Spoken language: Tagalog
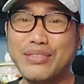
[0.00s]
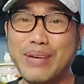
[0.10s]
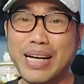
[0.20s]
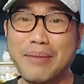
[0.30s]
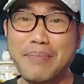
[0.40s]
Kung
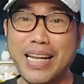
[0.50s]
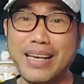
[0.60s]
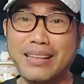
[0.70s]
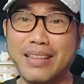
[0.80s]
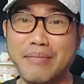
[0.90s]
makapal
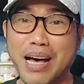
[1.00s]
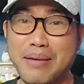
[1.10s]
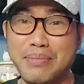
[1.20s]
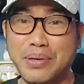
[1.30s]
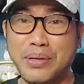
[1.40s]
yung
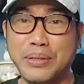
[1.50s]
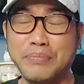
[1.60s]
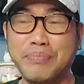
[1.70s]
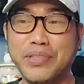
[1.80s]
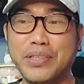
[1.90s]
taba
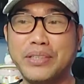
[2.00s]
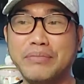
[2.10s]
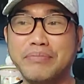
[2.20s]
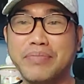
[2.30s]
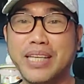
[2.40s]
mo,
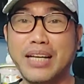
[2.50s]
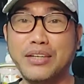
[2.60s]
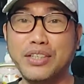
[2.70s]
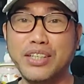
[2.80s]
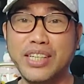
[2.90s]
no?
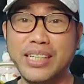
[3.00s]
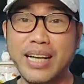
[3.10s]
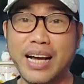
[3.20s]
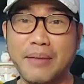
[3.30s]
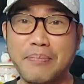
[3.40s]
Ganon ng
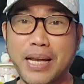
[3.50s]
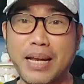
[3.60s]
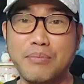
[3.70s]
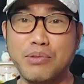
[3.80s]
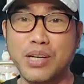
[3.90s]
kakapal
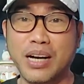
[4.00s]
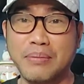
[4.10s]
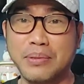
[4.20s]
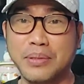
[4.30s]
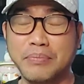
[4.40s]
ang mukha
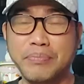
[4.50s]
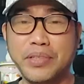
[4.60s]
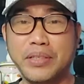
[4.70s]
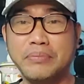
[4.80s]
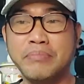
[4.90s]
mo,
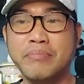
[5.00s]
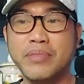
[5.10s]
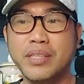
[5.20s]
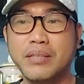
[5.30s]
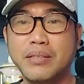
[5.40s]
no?
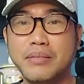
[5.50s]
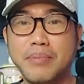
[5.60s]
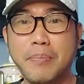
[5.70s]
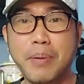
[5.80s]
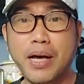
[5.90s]

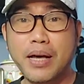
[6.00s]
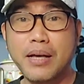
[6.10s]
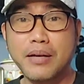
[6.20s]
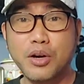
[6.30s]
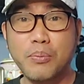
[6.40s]
May
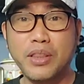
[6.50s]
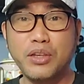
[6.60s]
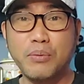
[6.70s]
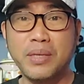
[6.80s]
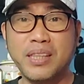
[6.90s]
pa
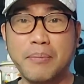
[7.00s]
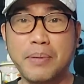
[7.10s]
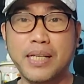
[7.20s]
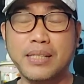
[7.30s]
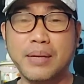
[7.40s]
comment-comment ka
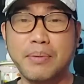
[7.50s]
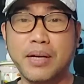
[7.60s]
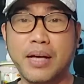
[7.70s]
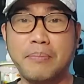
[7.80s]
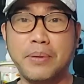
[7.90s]
pa sa
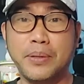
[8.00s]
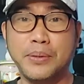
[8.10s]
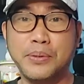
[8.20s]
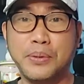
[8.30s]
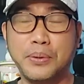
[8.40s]
mga
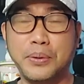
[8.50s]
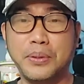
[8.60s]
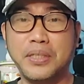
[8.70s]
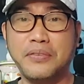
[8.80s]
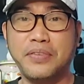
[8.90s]
uploads ko,
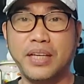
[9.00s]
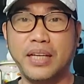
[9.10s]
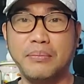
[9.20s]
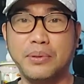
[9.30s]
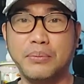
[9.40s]
no? Na
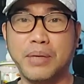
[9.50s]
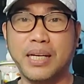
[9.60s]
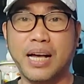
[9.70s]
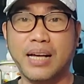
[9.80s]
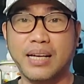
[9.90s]
feeling mo
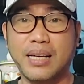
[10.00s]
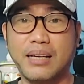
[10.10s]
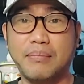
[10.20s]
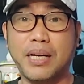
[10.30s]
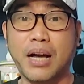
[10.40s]
magka,
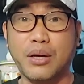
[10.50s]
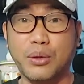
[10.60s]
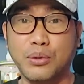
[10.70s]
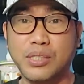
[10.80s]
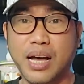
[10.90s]

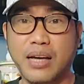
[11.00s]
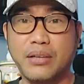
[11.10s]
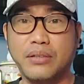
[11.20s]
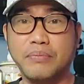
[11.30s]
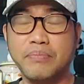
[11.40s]
magka-close
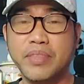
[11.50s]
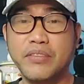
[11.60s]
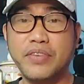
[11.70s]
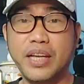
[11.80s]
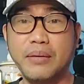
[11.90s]
tayo.
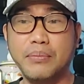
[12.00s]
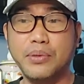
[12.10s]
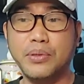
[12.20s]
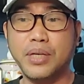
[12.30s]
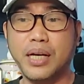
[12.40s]
Feeling
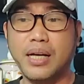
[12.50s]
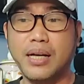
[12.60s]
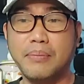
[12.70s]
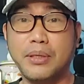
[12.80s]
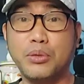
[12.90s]
mo
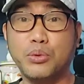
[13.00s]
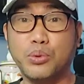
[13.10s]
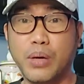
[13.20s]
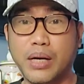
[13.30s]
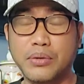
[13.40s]
uh,
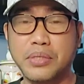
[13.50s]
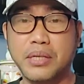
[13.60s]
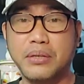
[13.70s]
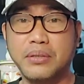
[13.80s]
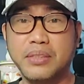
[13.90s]
matutuwa ako
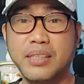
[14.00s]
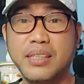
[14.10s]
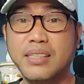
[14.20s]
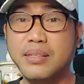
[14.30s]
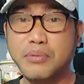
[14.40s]
sa iyo.
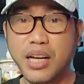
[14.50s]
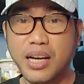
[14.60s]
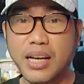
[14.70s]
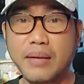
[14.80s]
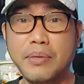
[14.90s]
Hindi mo
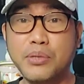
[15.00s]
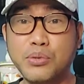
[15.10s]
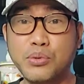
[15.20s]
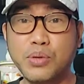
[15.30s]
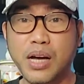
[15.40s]
lang alam,
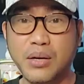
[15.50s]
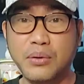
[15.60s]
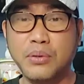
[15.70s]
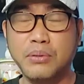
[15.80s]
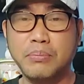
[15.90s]
nasusuka
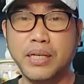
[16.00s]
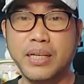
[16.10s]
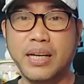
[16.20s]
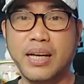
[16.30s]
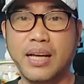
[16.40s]
ako
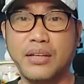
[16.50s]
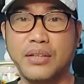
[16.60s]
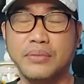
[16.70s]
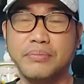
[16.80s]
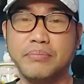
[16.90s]
pagka
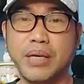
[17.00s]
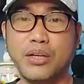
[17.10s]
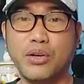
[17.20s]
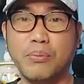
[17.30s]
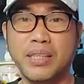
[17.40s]
ano,
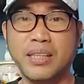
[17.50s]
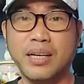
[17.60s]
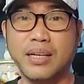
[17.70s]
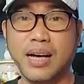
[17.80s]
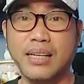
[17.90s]
may comment
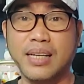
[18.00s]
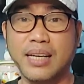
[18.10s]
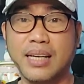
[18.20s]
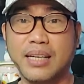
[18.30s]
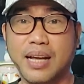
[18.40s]
kang na,
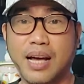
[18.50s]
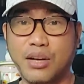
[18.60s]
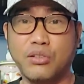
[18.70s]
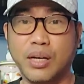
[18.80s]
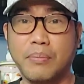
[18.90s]
na
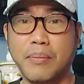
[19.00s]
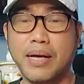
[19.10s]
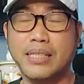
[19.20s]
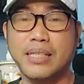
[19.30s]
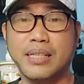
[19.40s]
akong
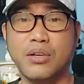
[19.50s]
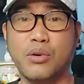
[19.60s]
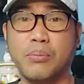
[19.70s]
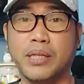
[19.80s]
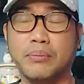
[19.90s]
nababasa sa
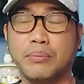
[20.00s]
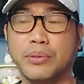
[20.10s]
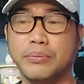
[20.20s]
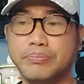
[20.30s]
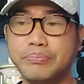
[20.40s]
comment
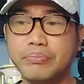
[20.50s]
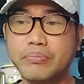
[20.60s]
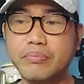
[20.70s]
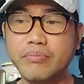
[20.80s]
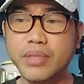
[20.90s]
mo.
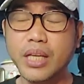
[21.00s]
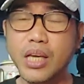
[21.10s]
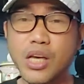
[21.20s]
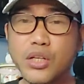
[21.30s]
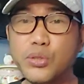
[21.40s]

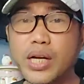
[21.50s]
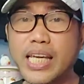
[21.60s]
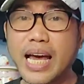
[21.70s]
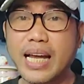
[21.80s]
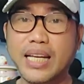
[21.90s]
So
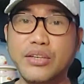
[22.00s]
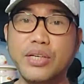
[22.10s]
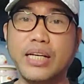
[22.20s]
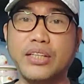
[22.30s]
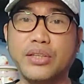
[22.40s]
nangyari yung
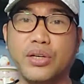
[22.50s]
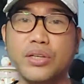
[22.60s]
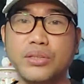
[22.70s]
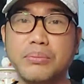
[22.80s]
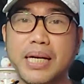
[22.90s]

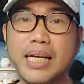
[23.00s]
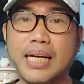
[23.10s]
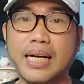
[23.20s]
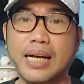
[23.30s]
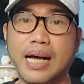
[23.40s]
ganito nung mga
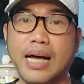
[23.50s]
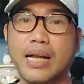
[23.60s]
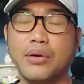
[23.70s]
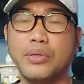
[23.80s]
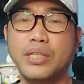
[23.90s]
nakarang
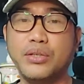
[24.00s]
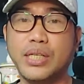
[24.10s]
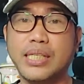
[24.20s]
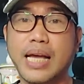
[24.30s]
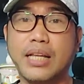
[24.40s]
araw. Hindi ko
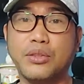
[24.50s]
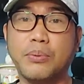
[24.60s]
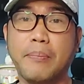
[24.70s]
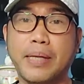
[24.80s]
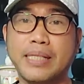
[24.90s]
na sana ito
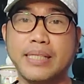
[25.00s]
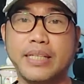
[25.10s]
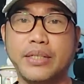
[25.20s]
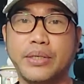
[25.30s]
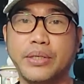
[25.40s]

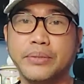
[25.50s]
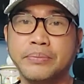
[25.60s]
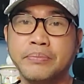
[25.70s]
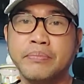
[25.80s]
papansinin, no.